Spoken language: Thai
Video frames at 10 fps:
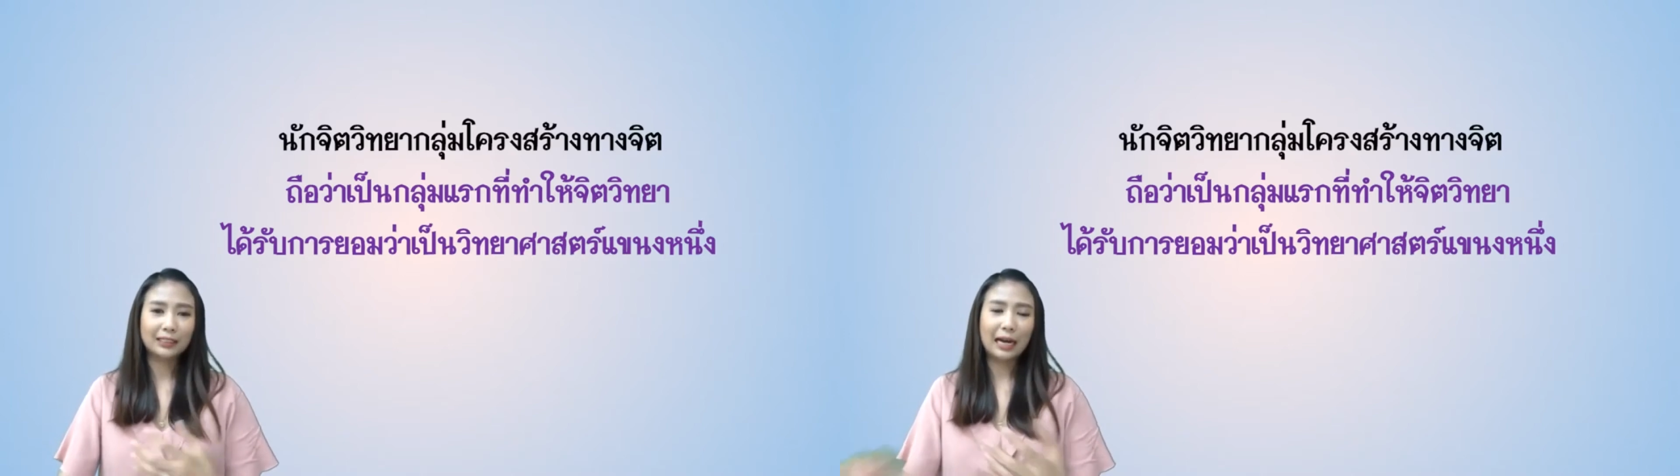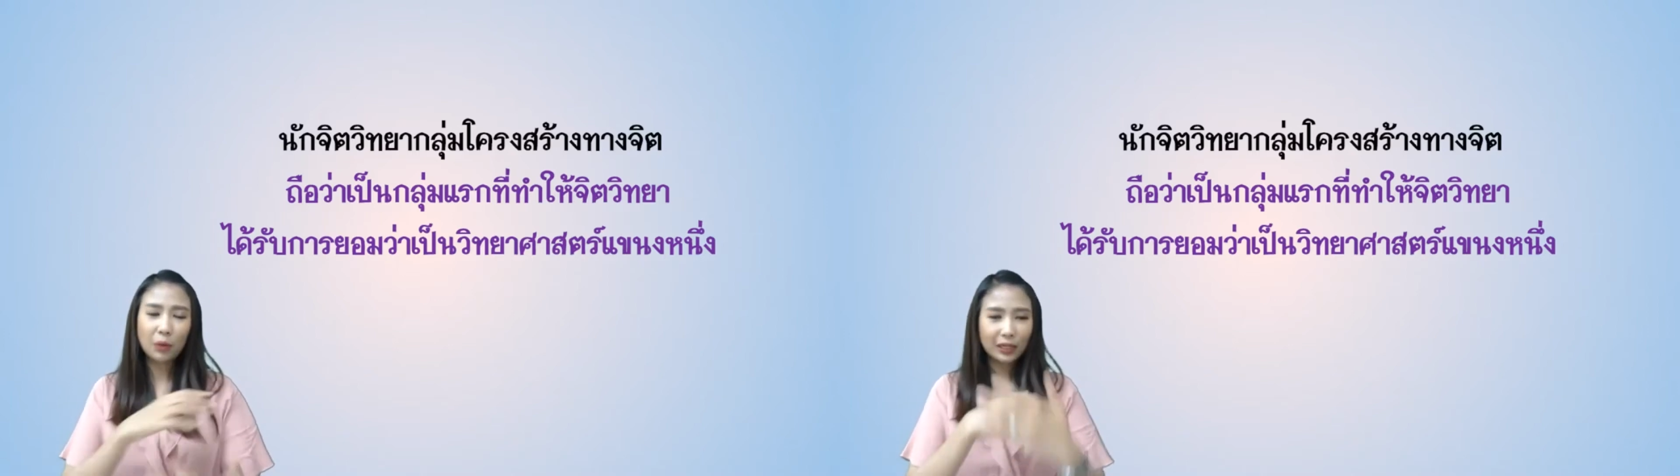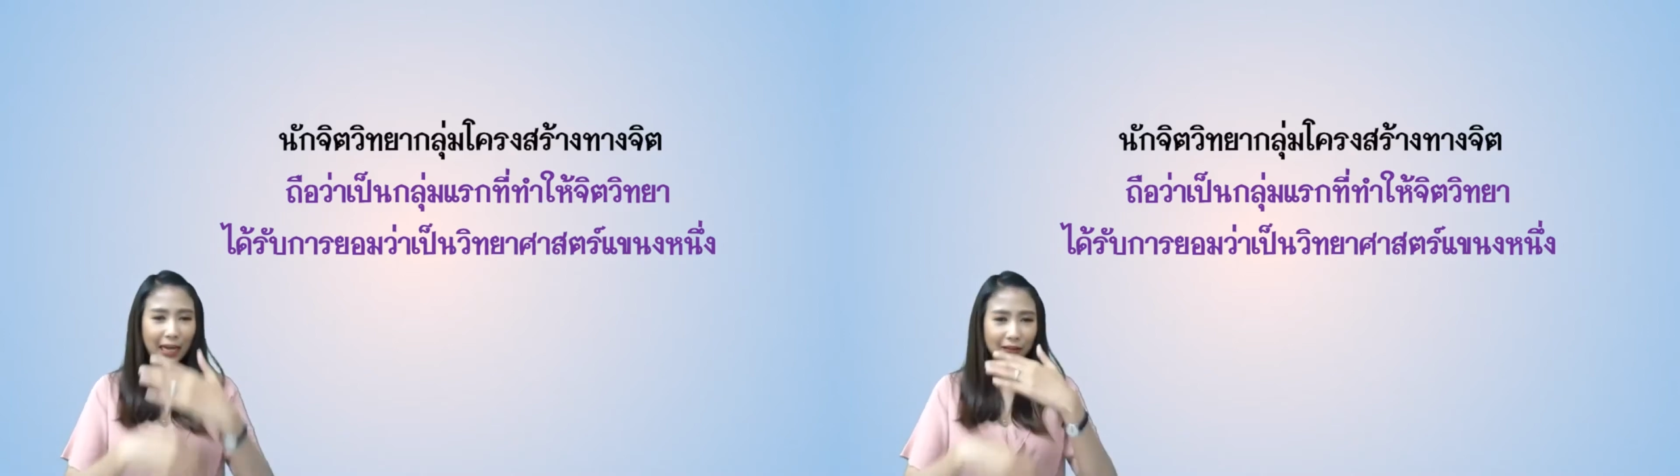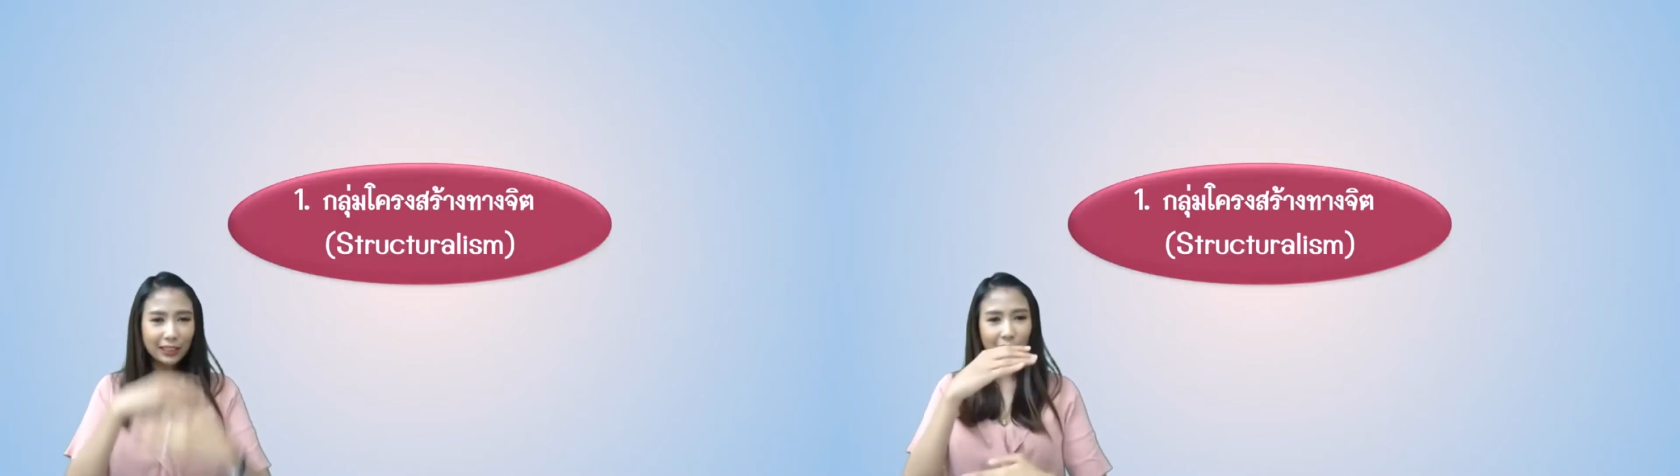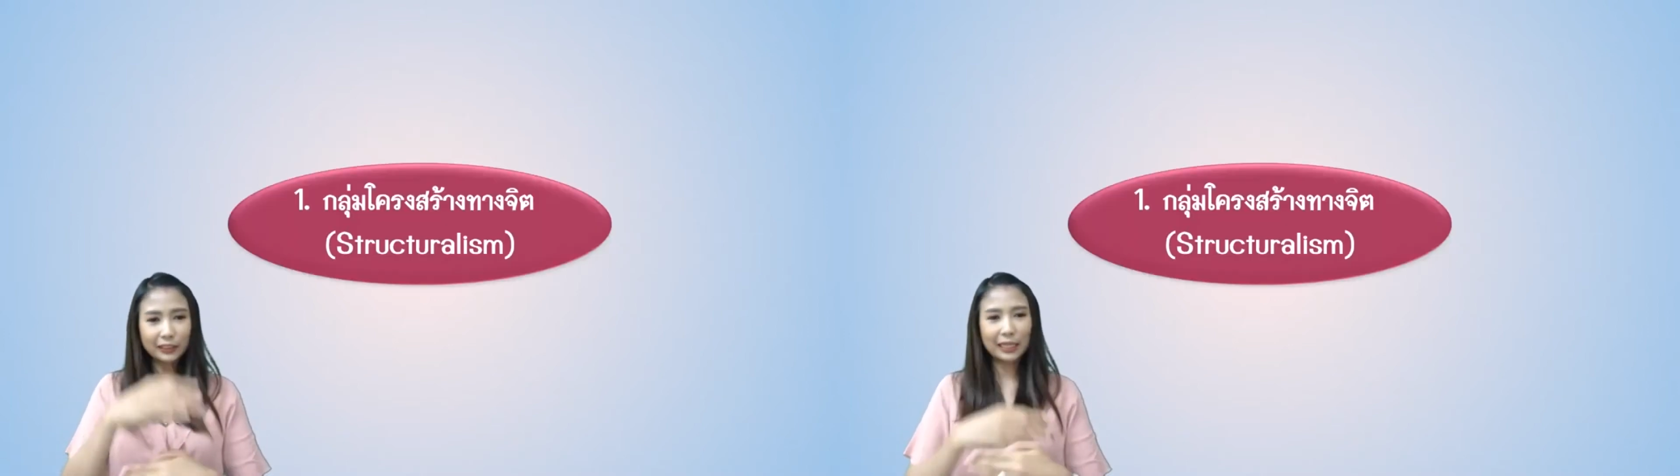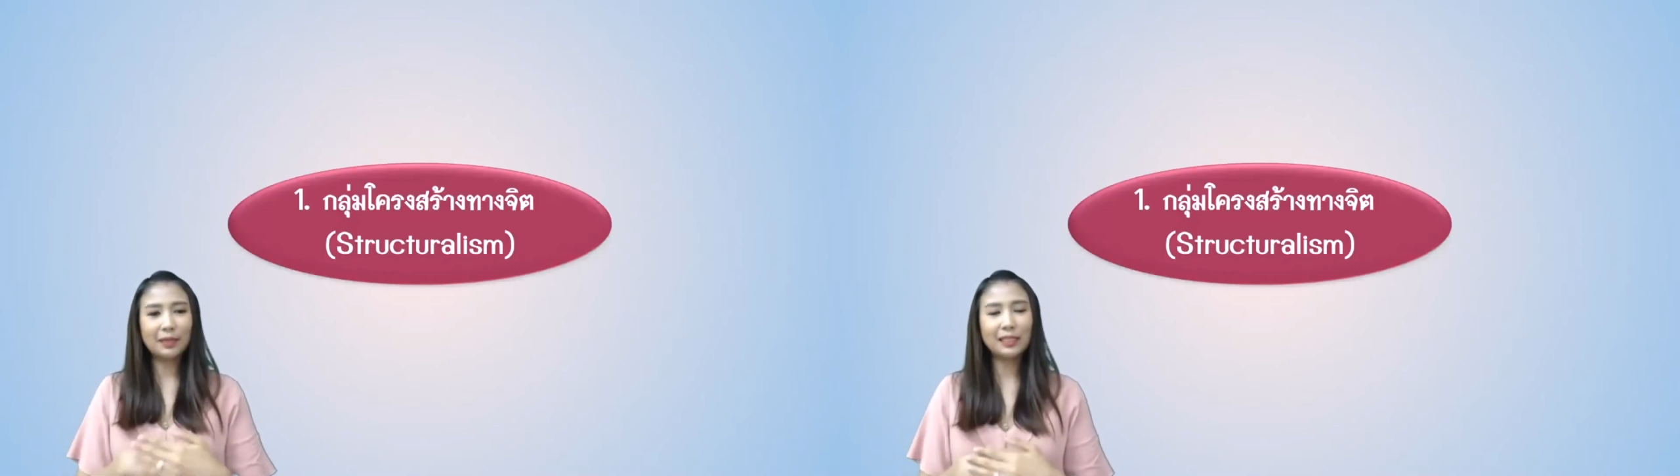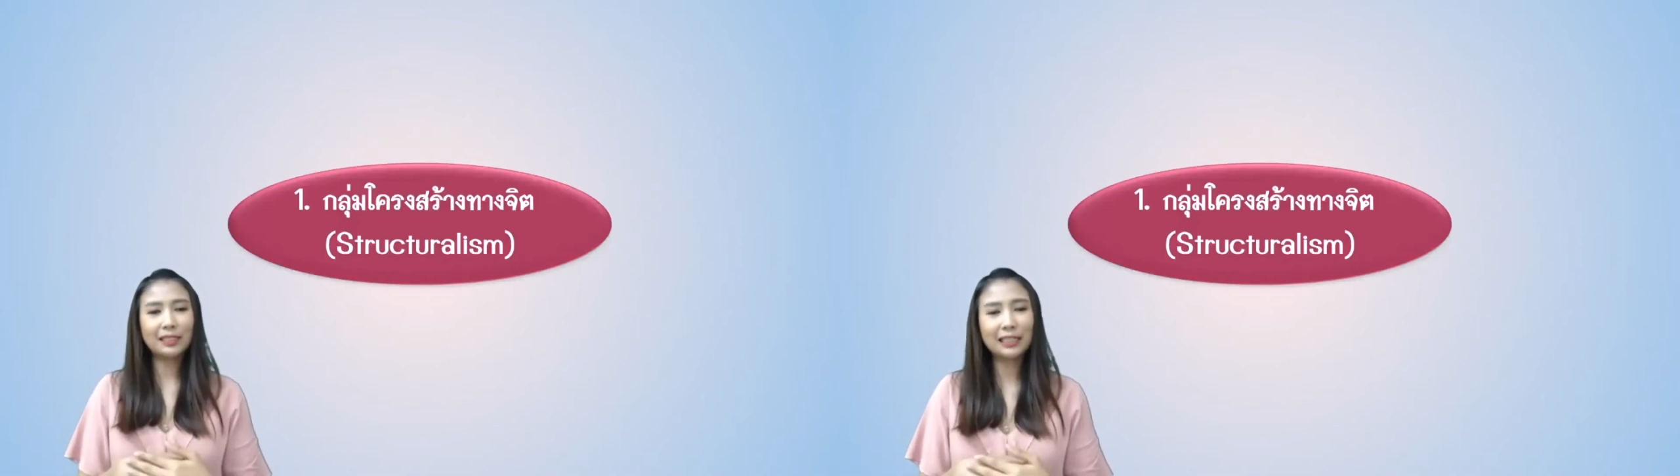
ทั้งหมดแล้วที่เราเรียนมานี้